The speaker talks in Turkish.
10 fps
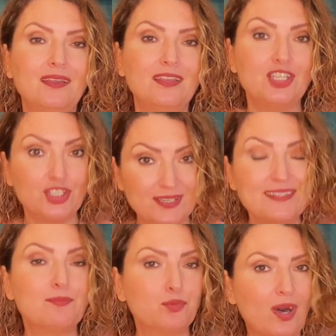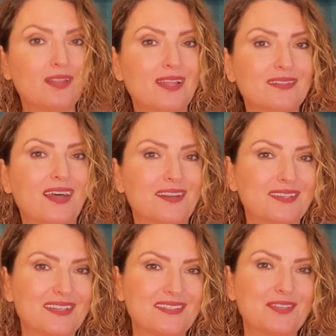İşiniz de bu
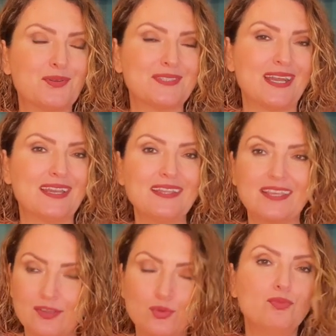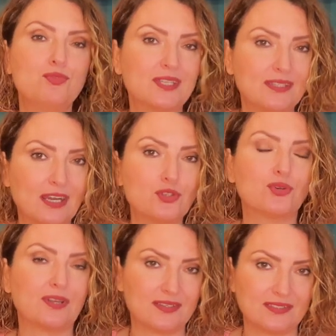alanlarda ise özellikle ki günümüzde daha
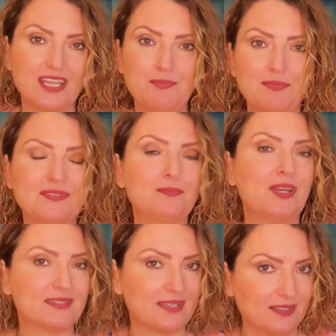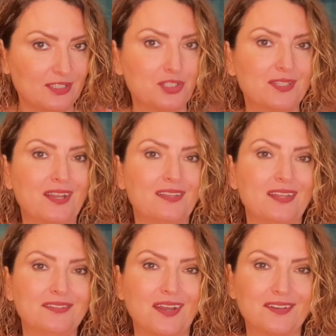çok aslında hepimiz biraz daha dijital
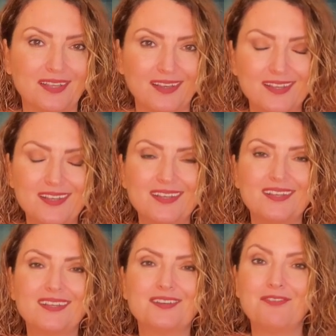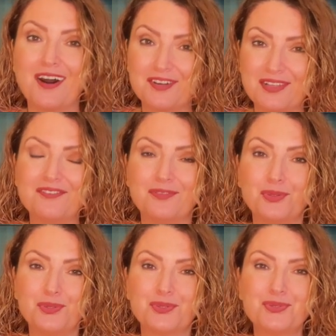alanlarda e, var
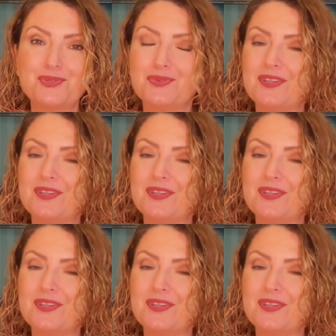oluyoruz.